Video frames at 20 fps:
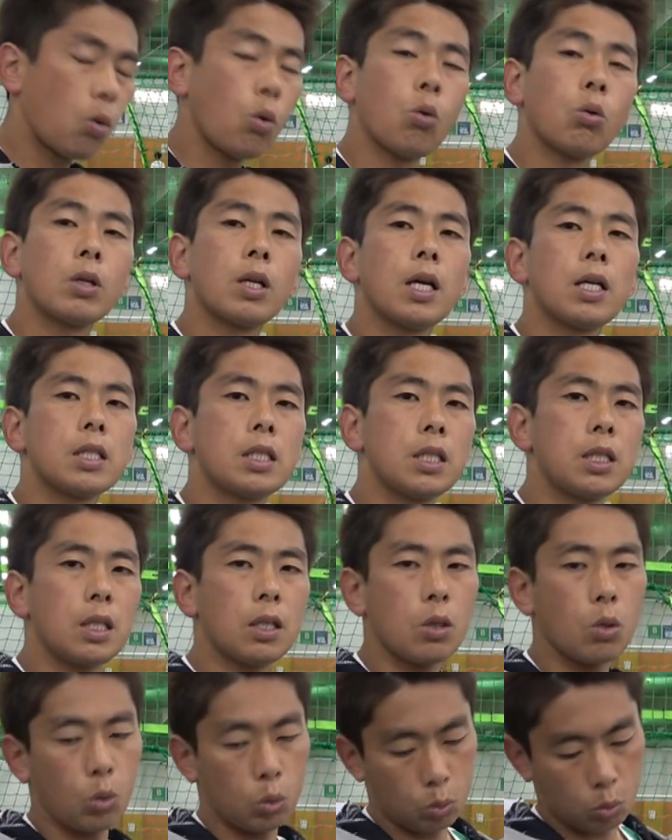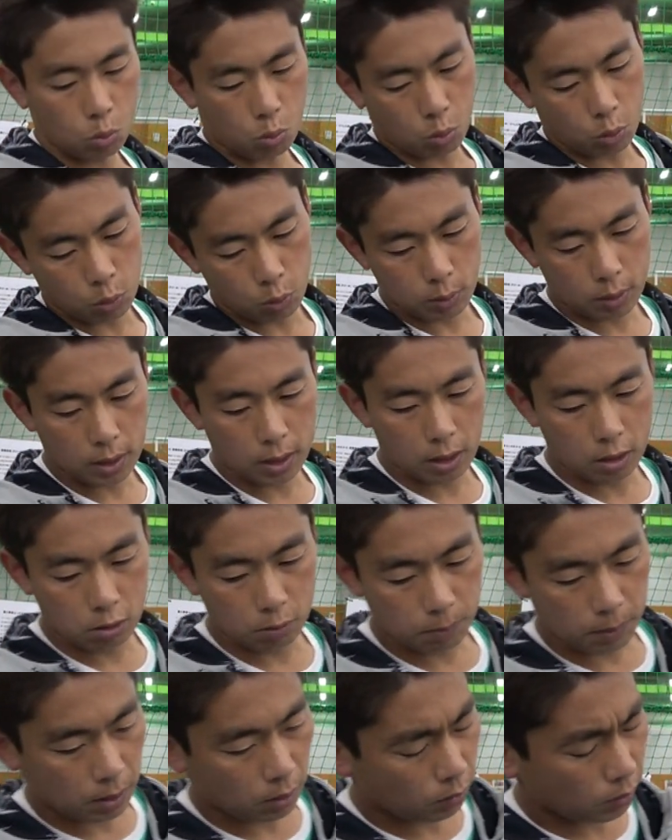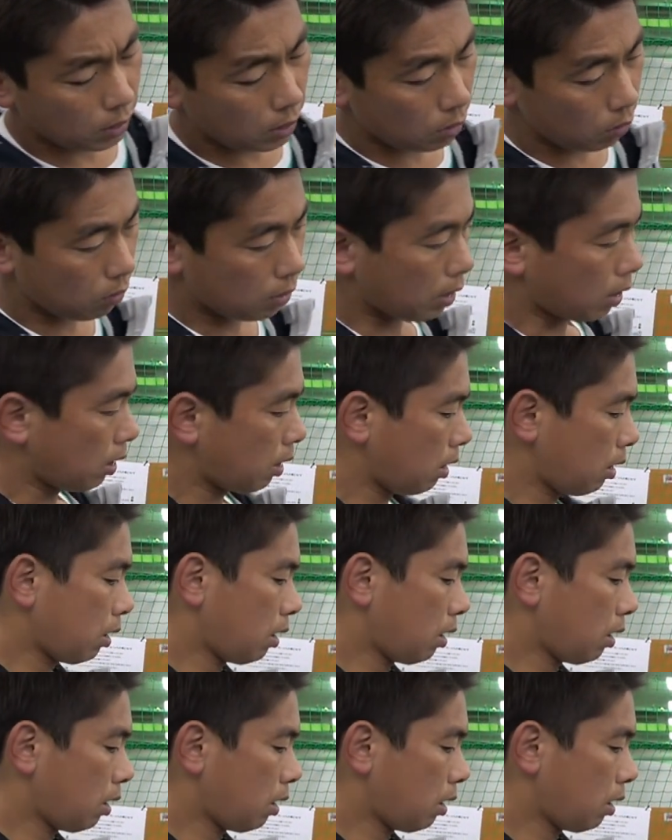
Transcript: 同じことを言われる場合は